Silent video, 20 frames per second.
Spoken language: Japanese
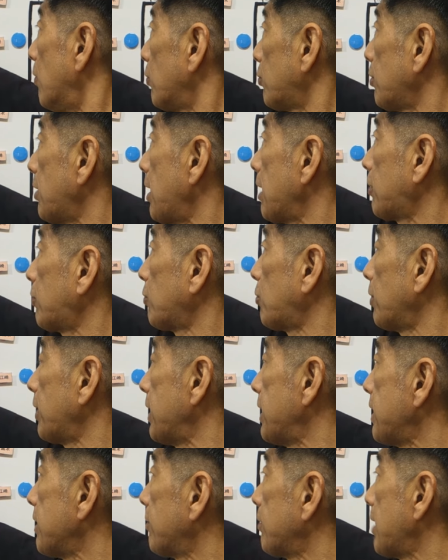おそらく
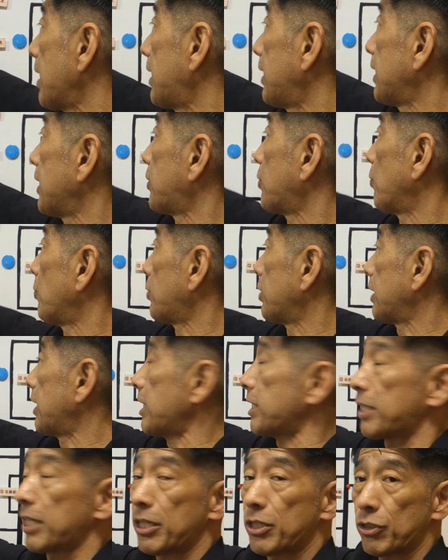トレーニングの中で調子がい
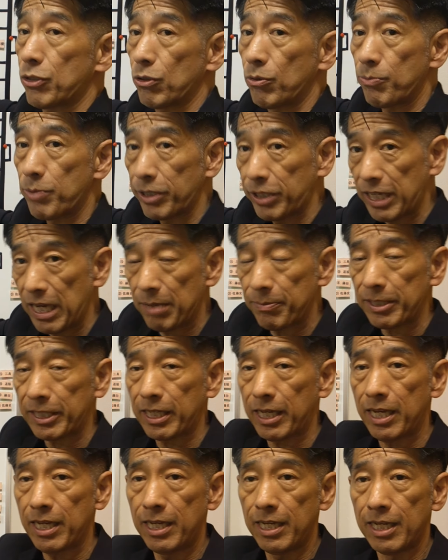い選手を見極め
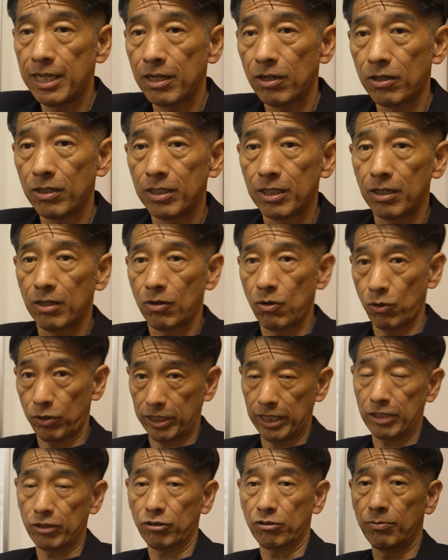て、大木
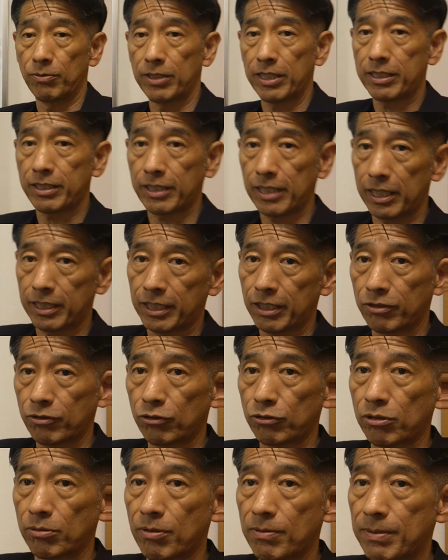監督もね、使ってく
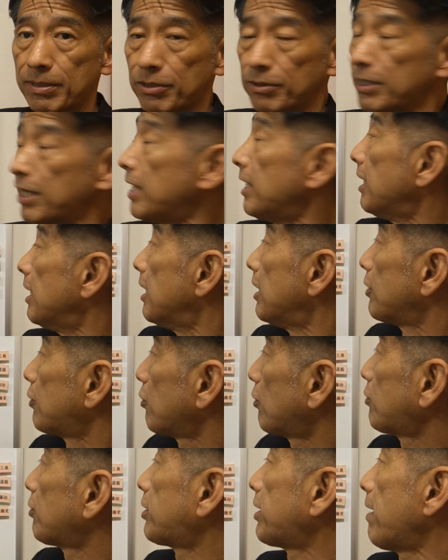ると思いますので、
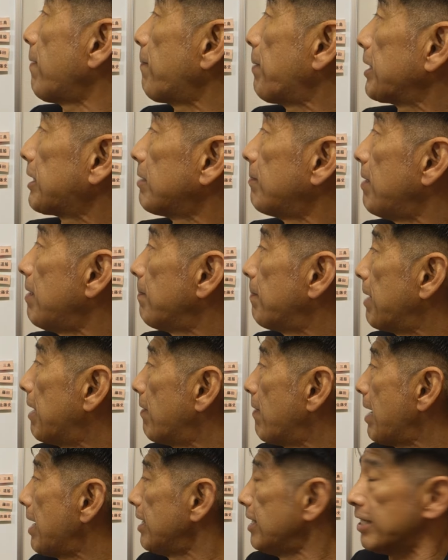ちょっと先発メンバー
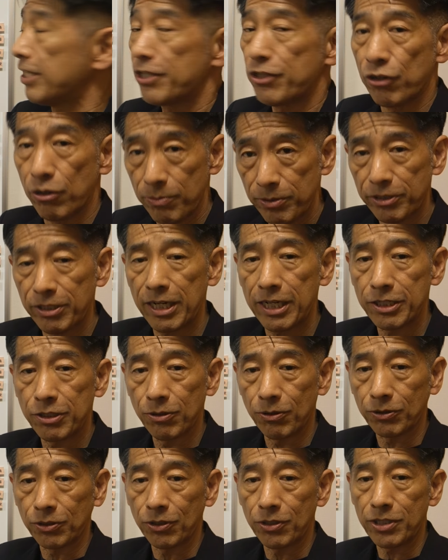は読みづらい
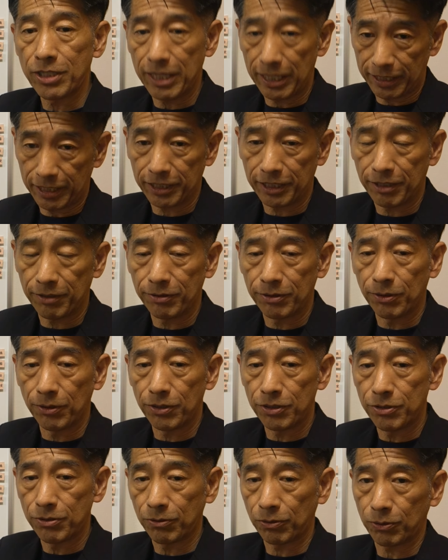状況になってきている
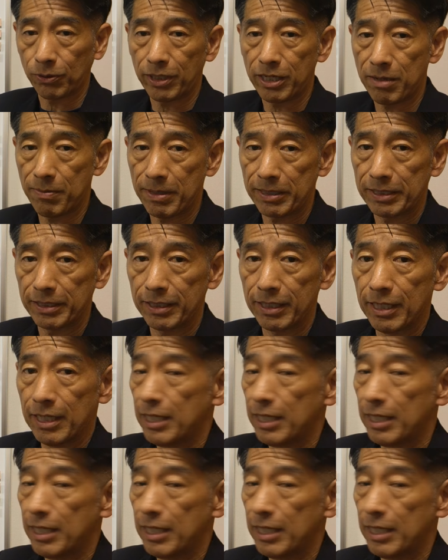ということが言えます。